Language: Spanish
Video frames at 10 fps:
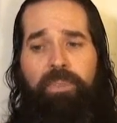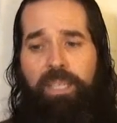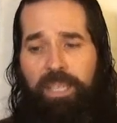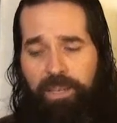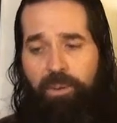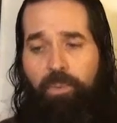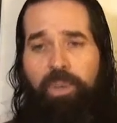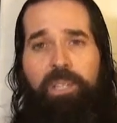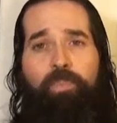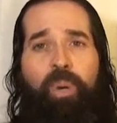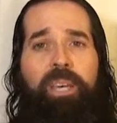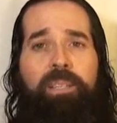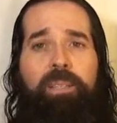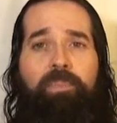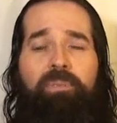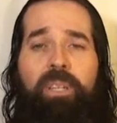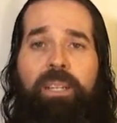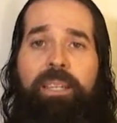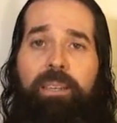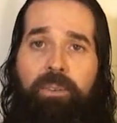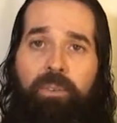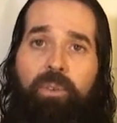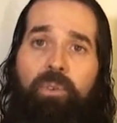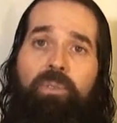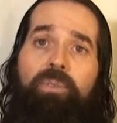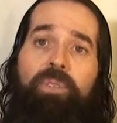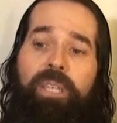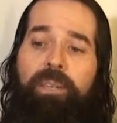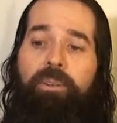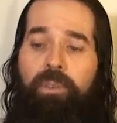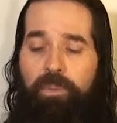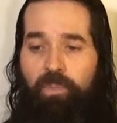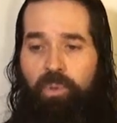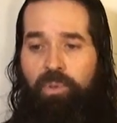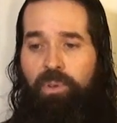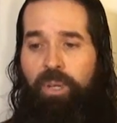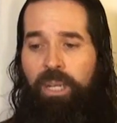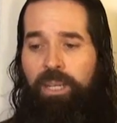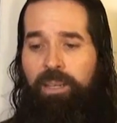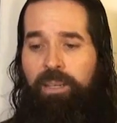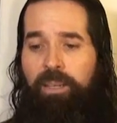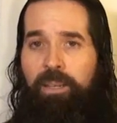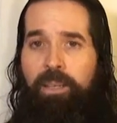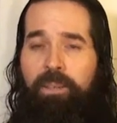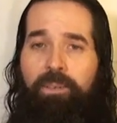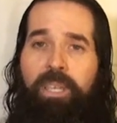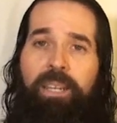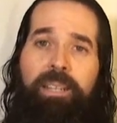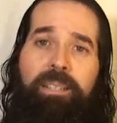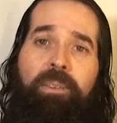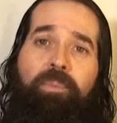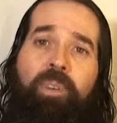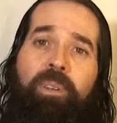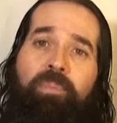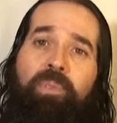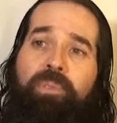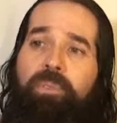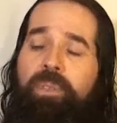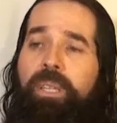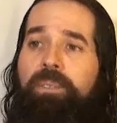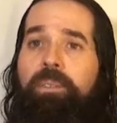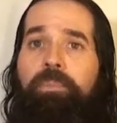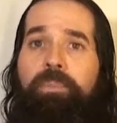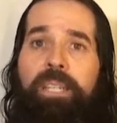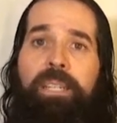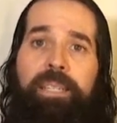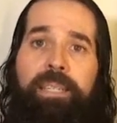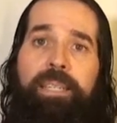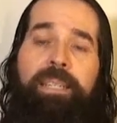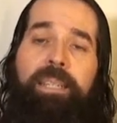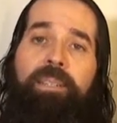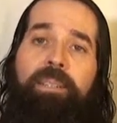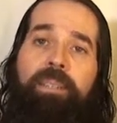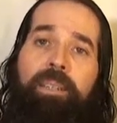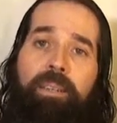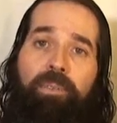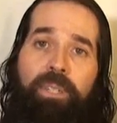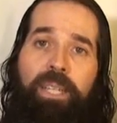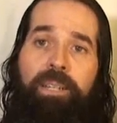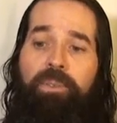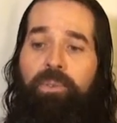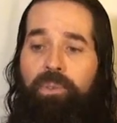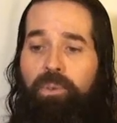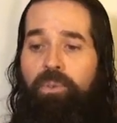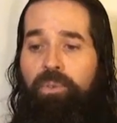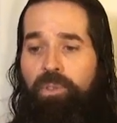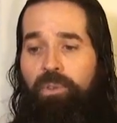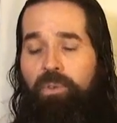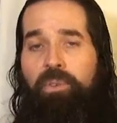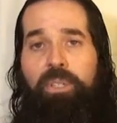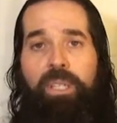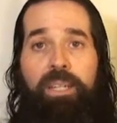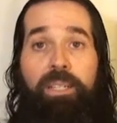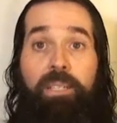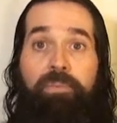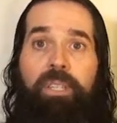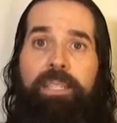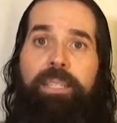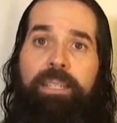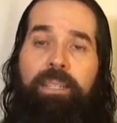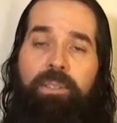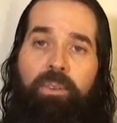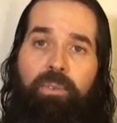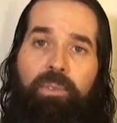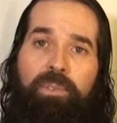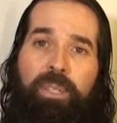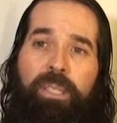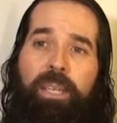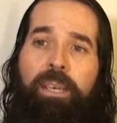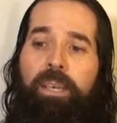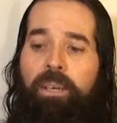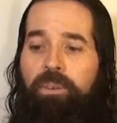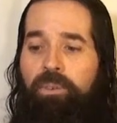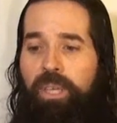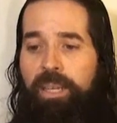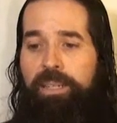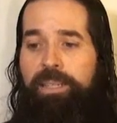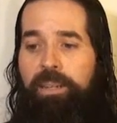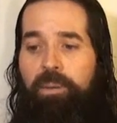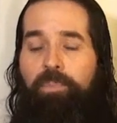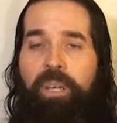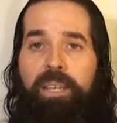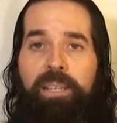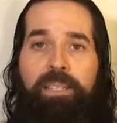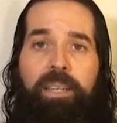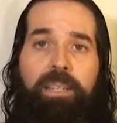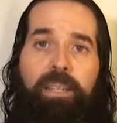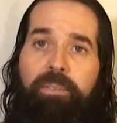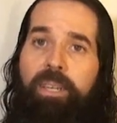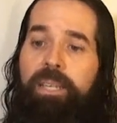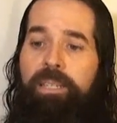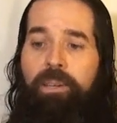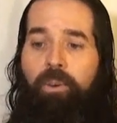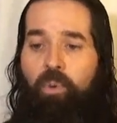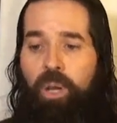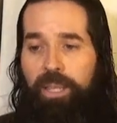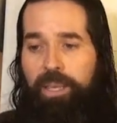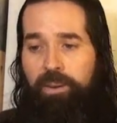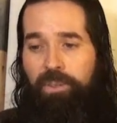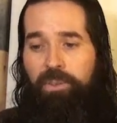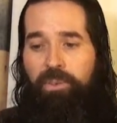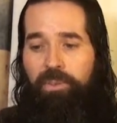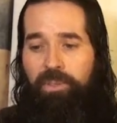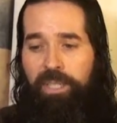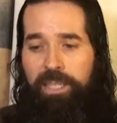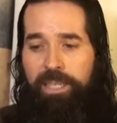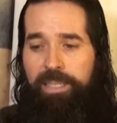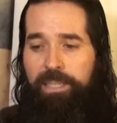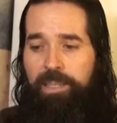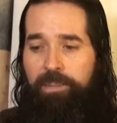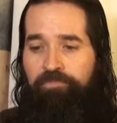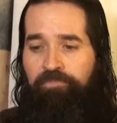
quiero más paz en mi vida, quiero gozo, quiero amor, o quieres como el mundo, que solamente sientes contento o gusto cuando tienes suficientes cosas, o quieres tener paz a través de cualquier circunstancia.